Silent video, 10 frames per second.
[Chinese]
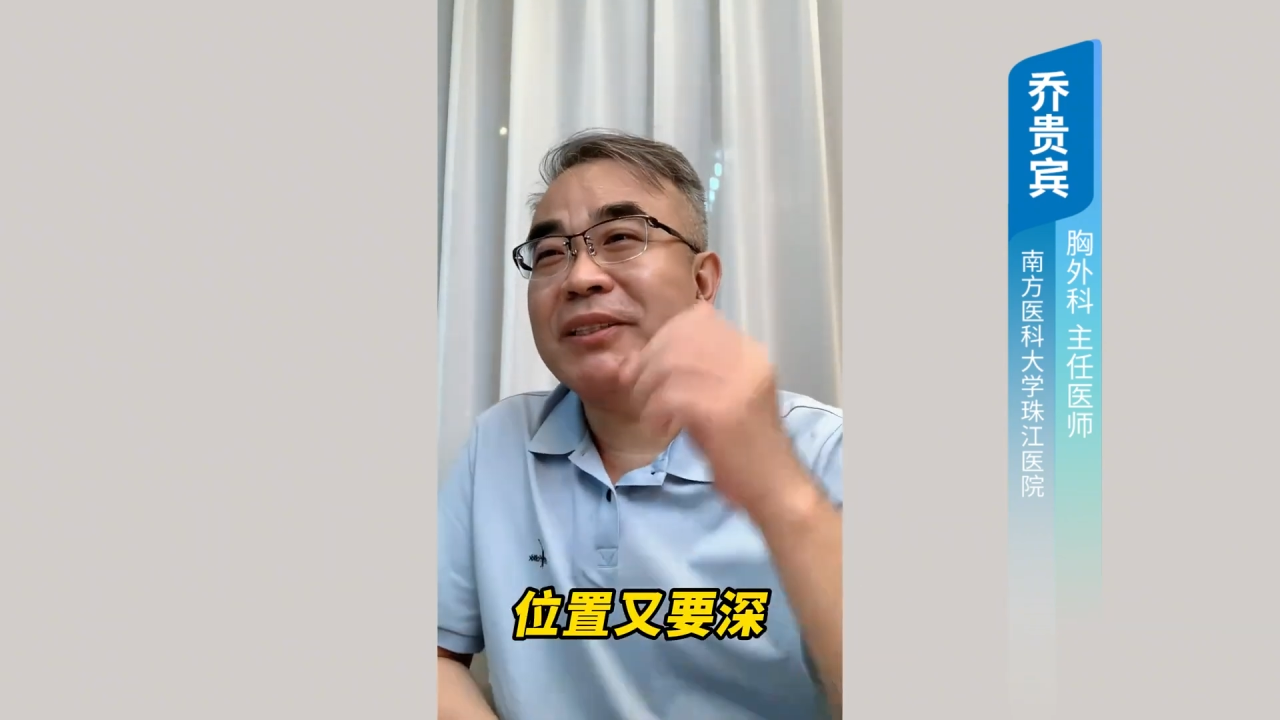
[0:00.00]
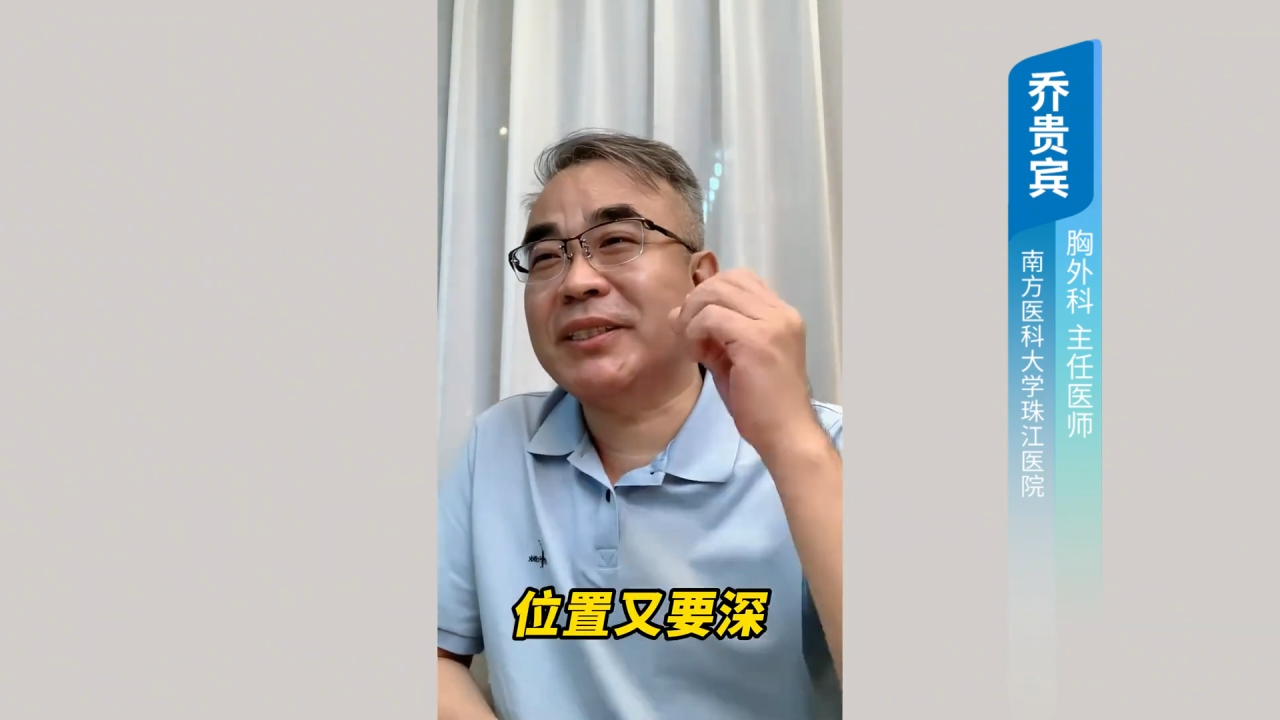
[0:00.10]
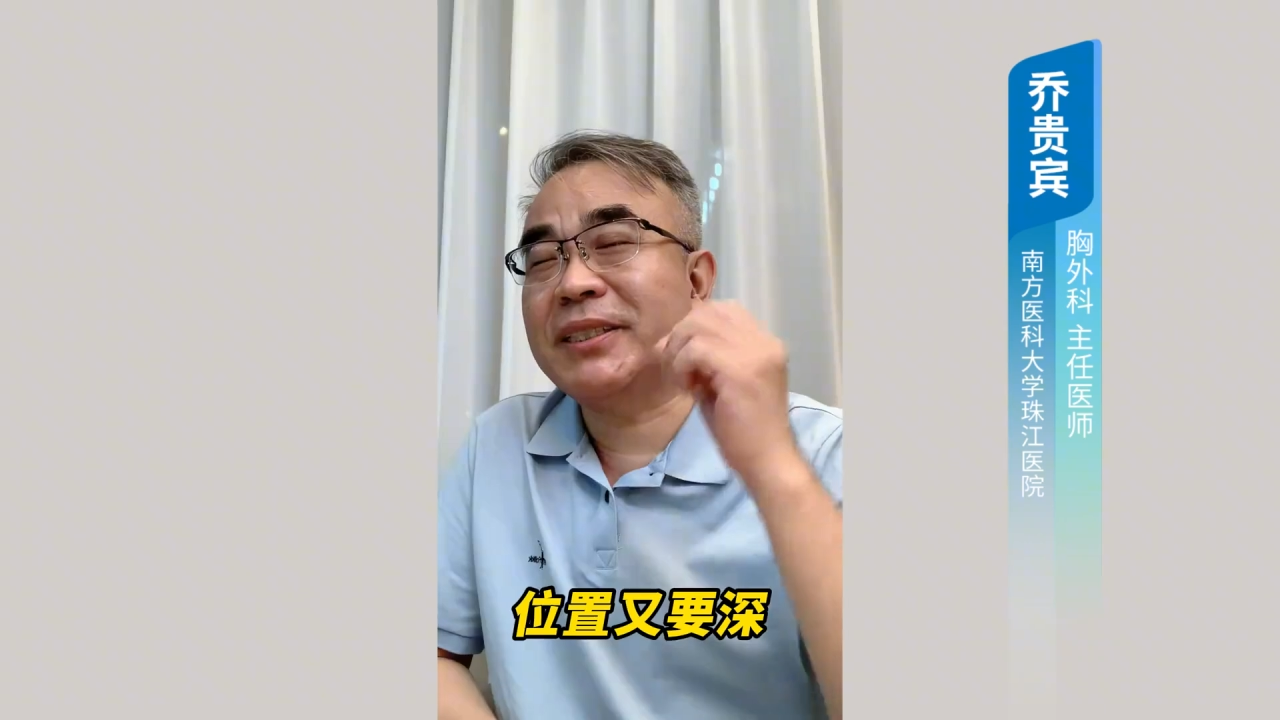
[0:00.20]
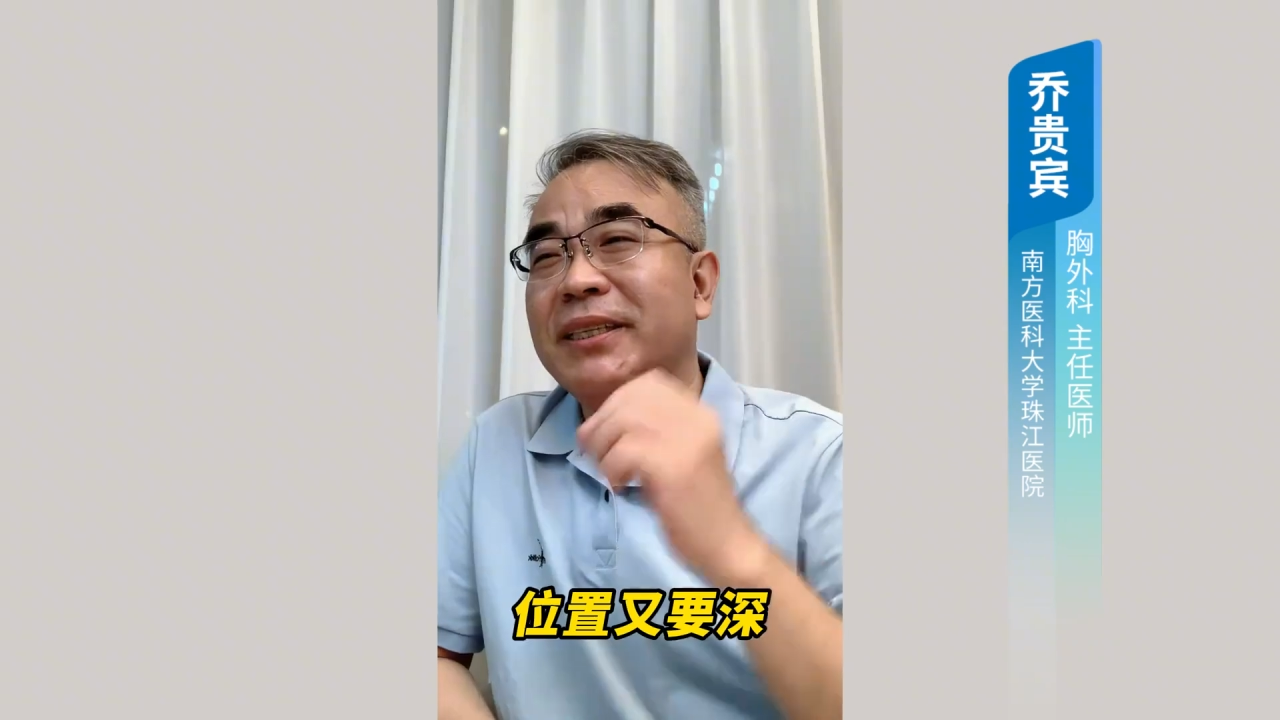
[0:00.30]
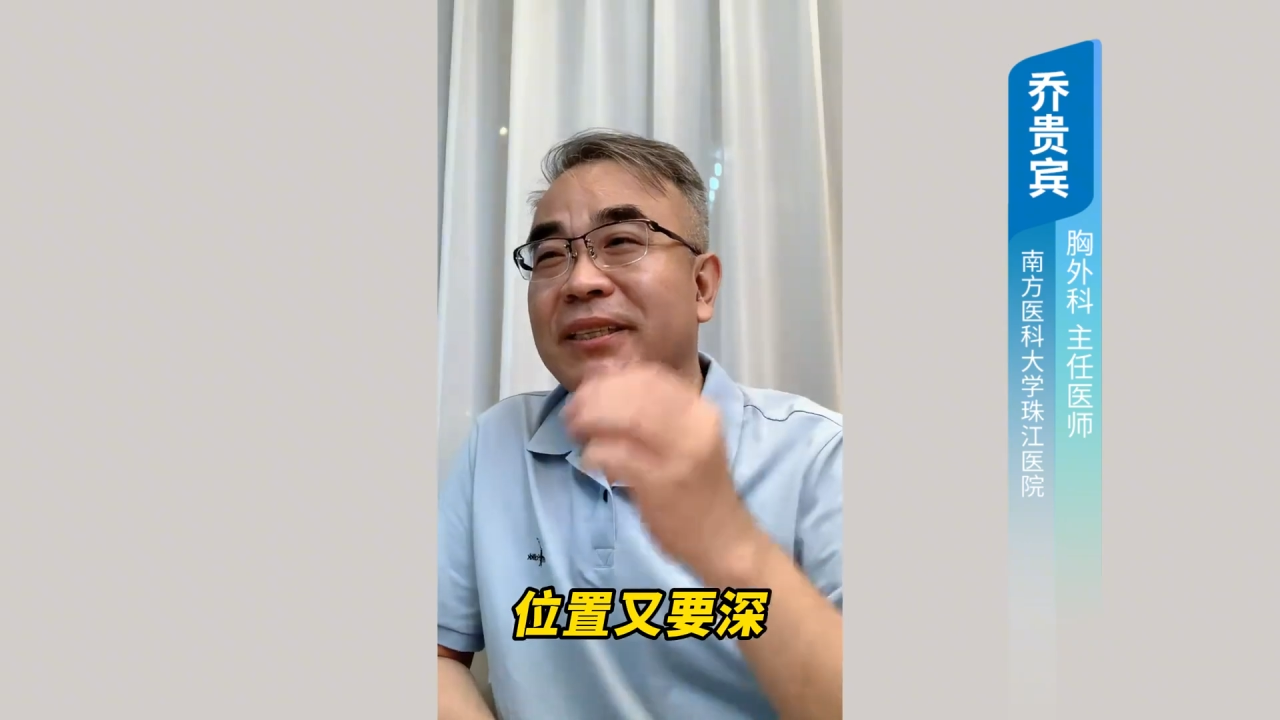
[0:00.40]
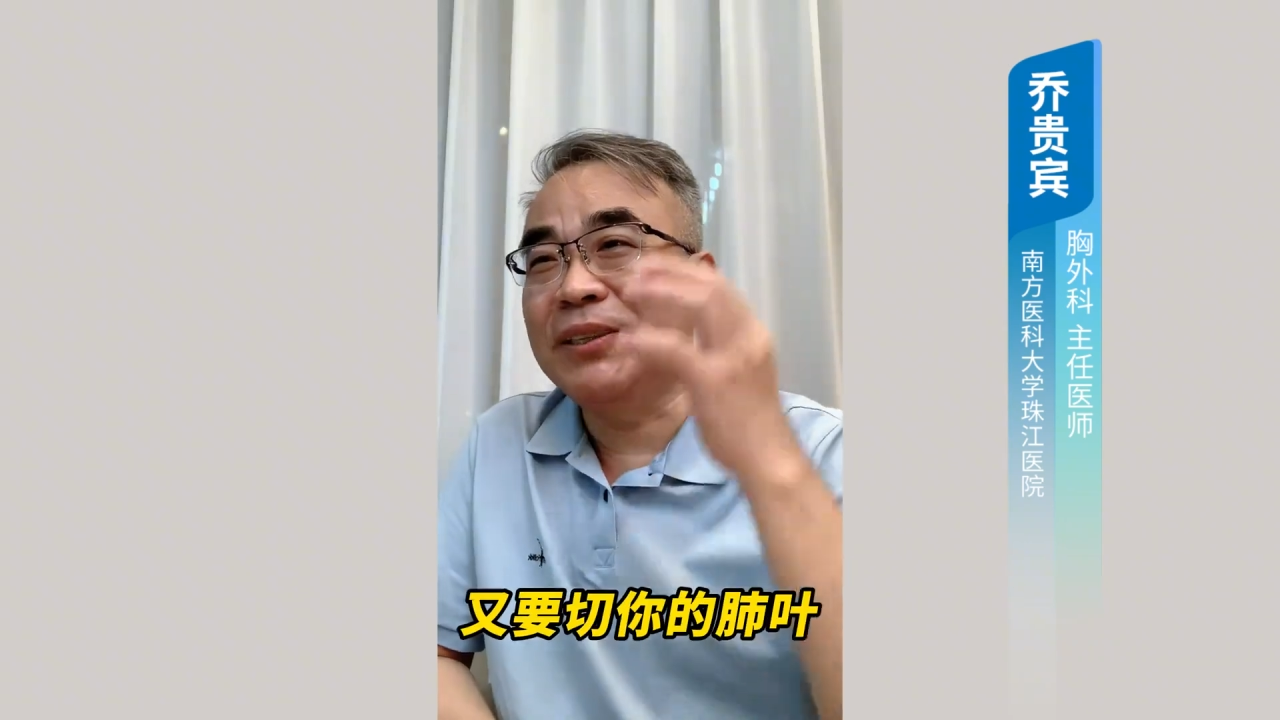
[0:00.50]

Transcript: 深，